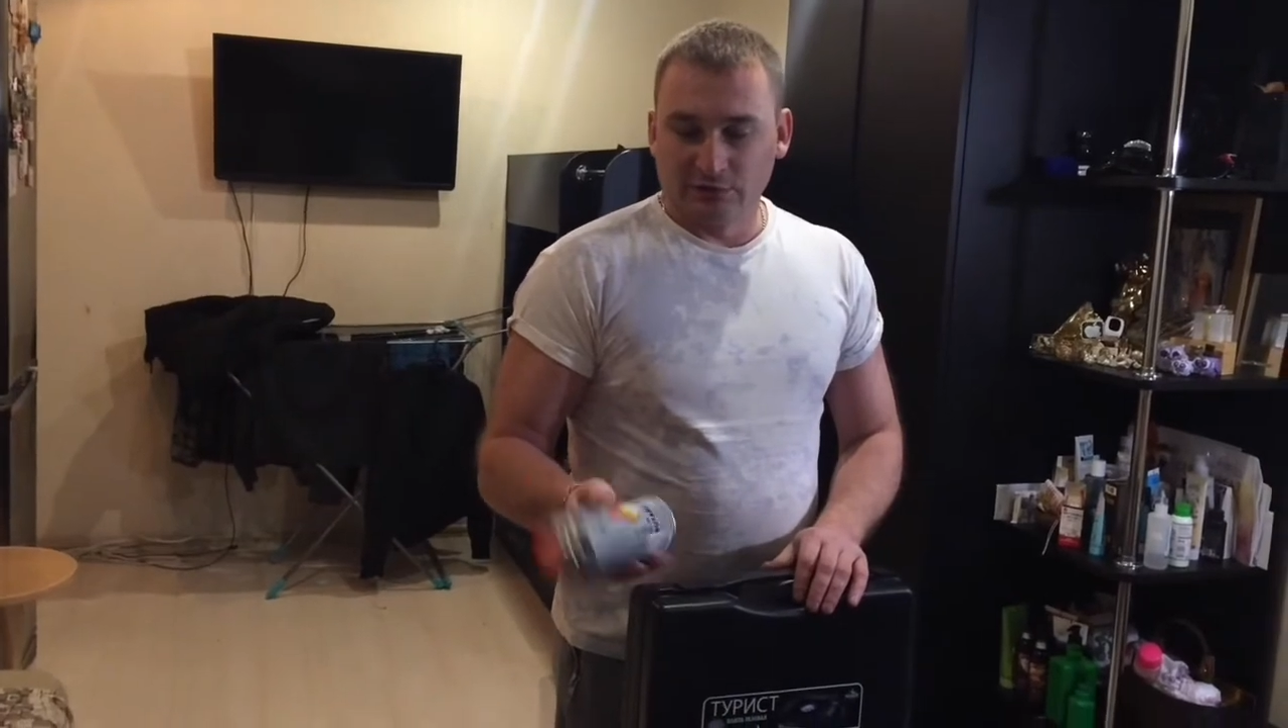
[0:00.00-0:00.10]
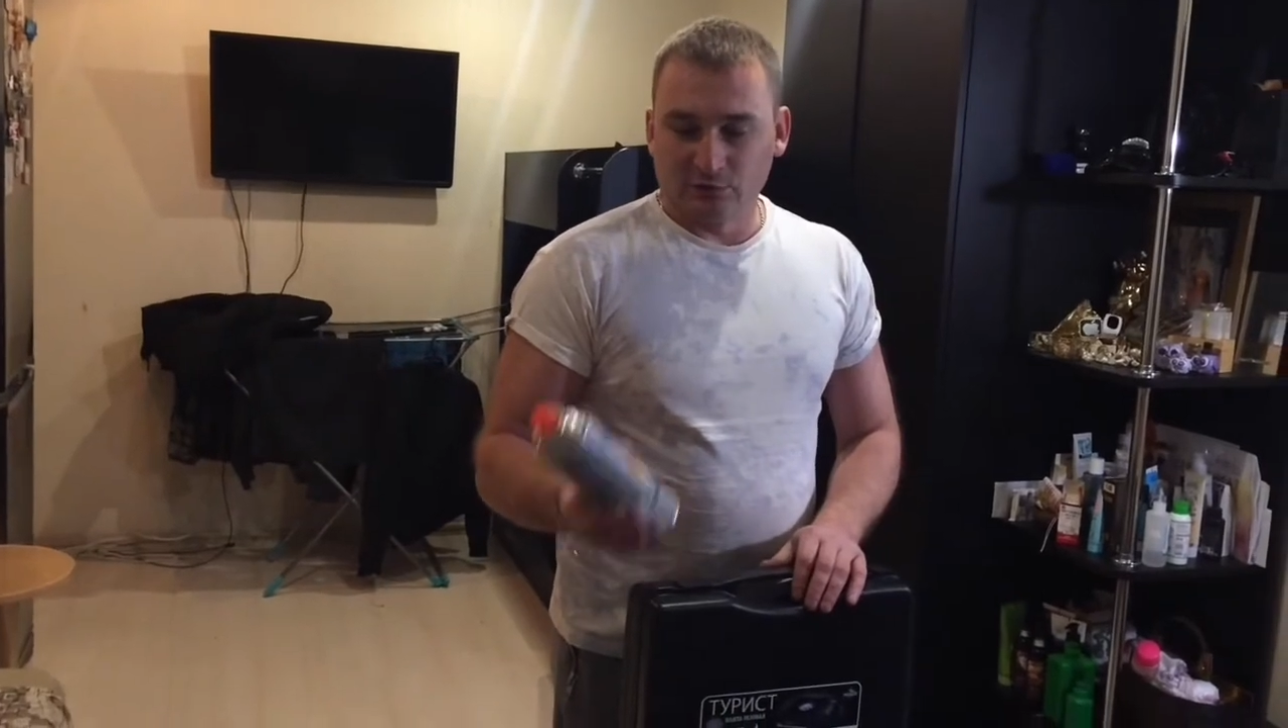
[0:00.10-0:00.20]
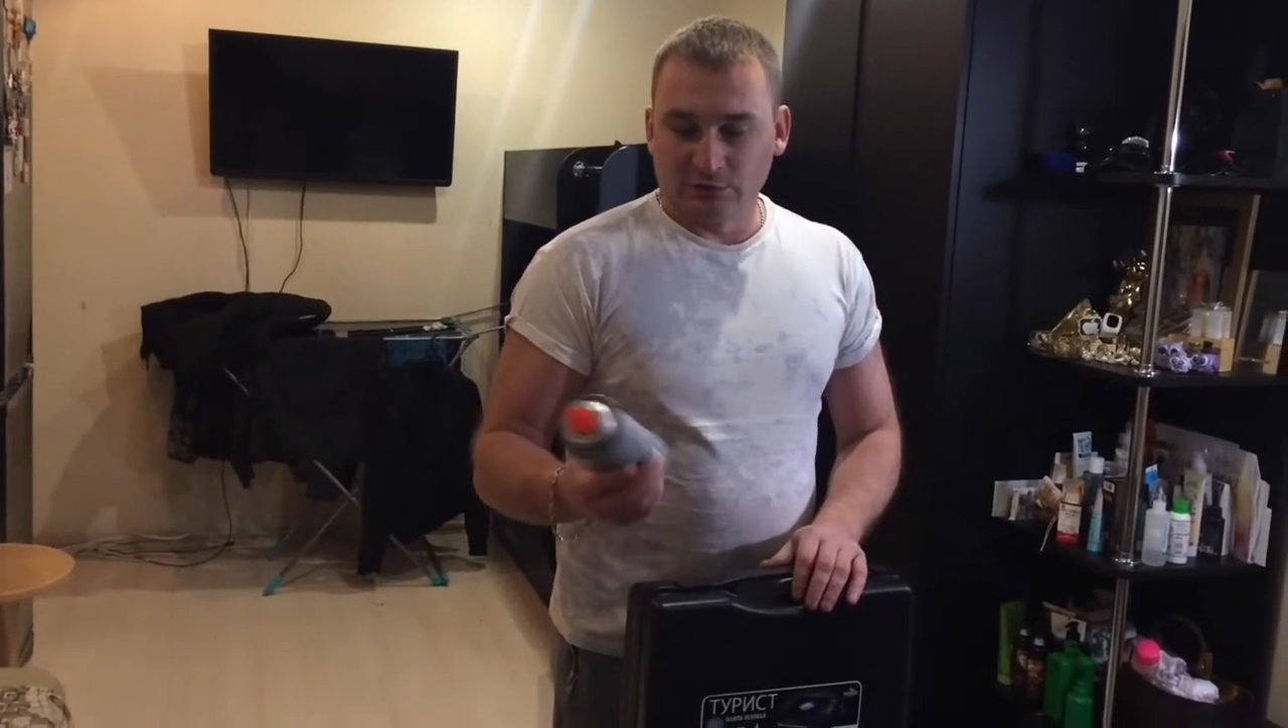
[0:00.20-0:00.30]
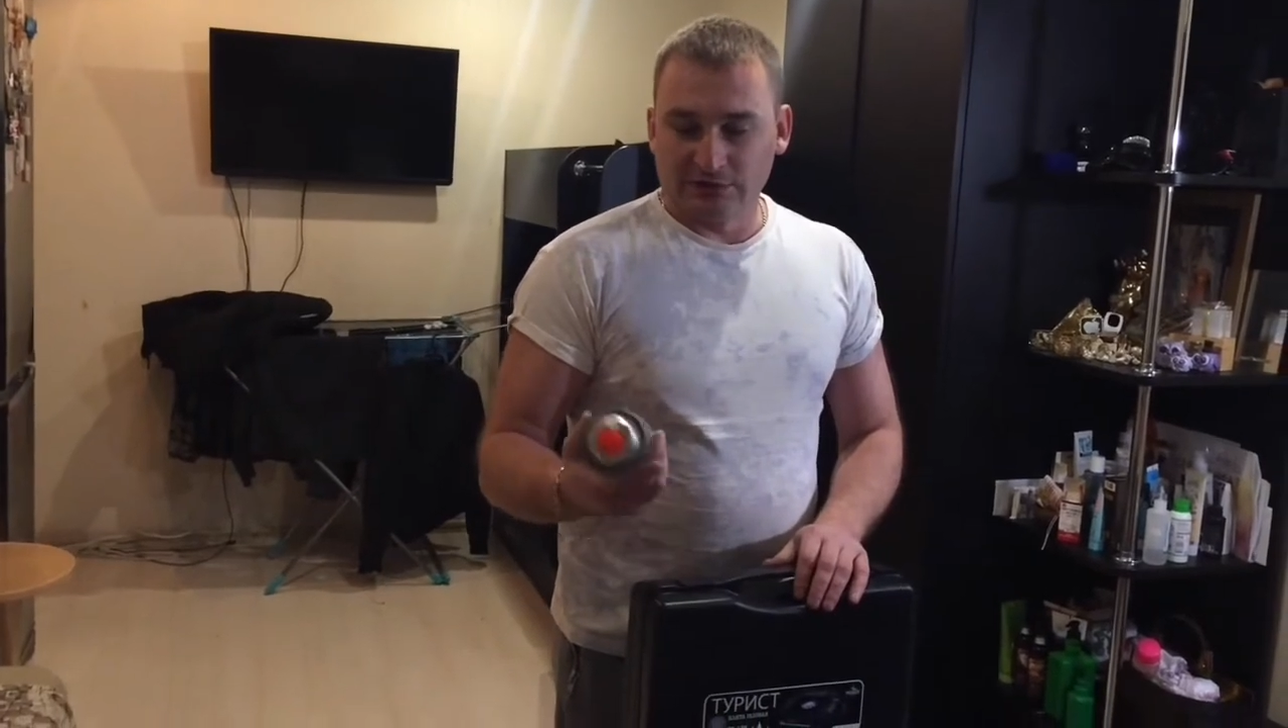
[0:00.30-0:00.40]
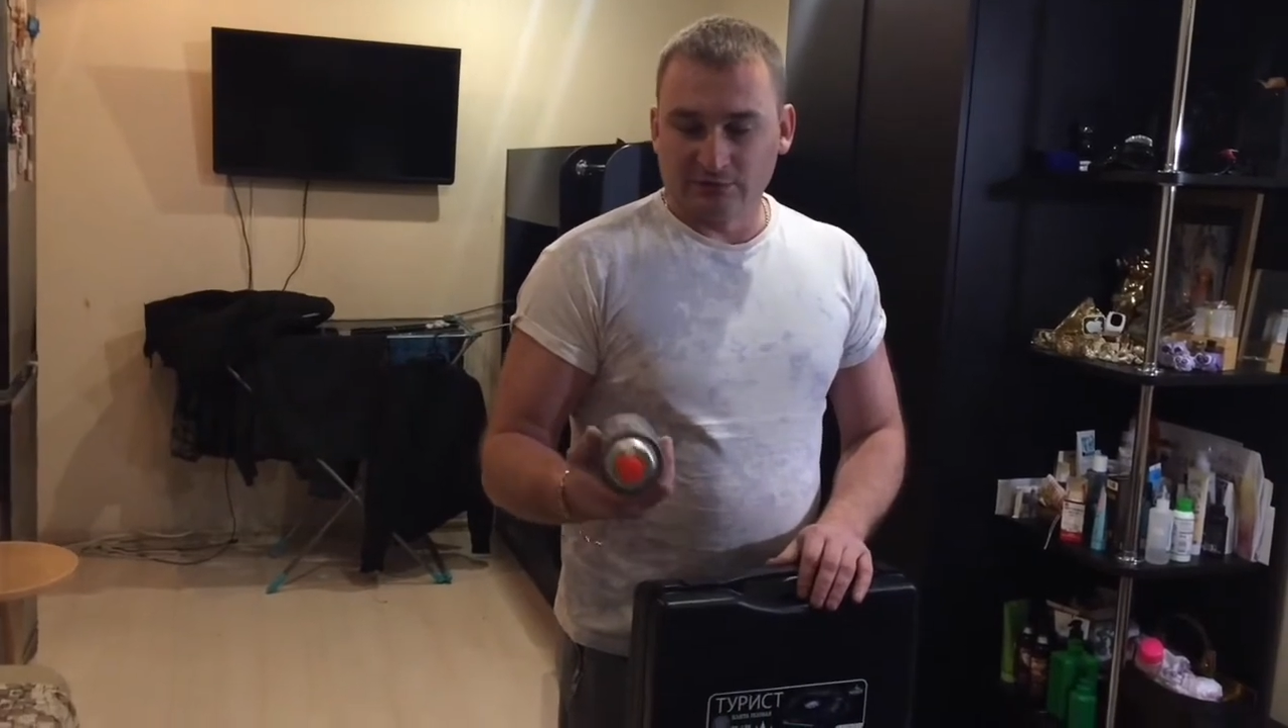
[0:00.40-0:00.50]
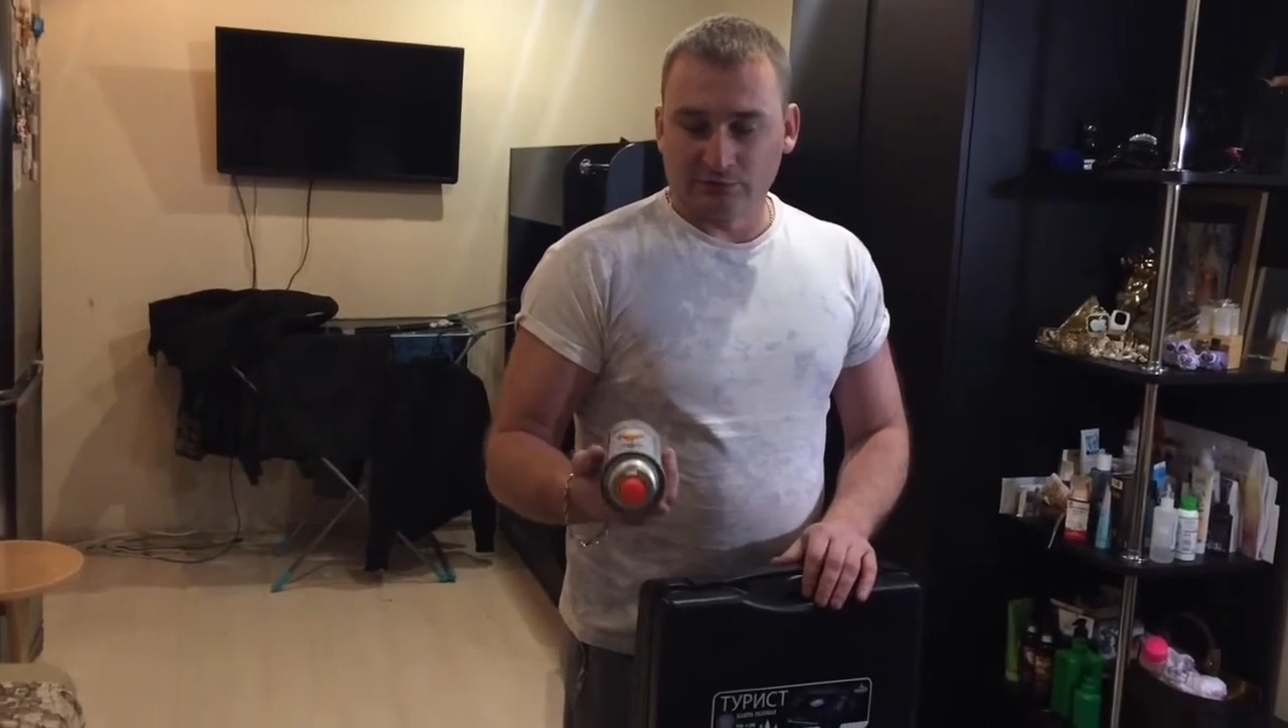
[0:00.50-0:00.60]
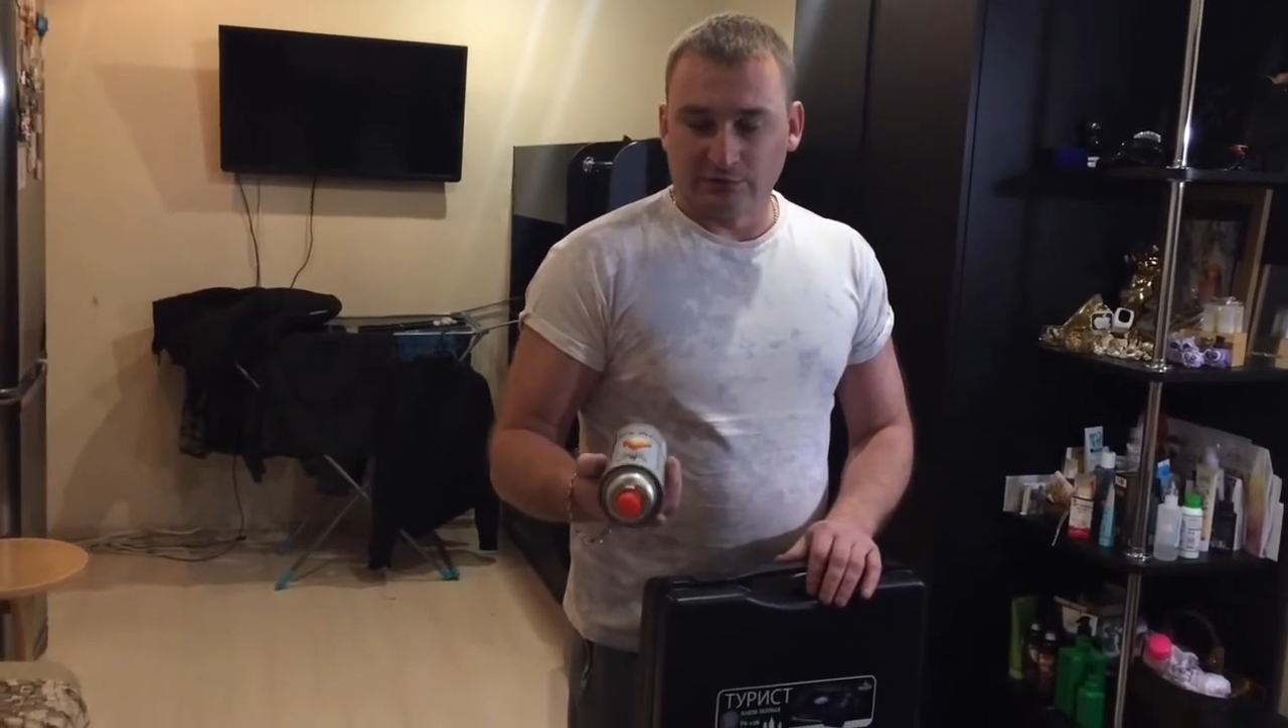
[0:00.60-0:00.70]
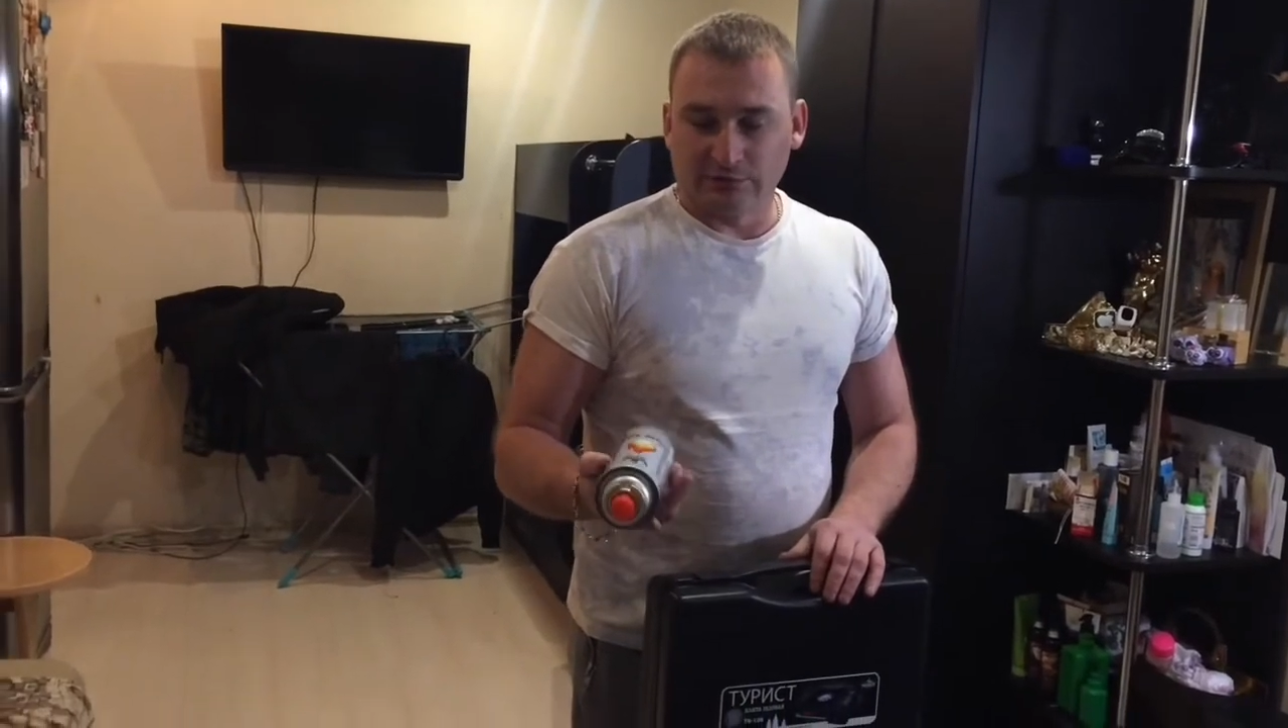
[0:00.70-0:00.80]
У нас вот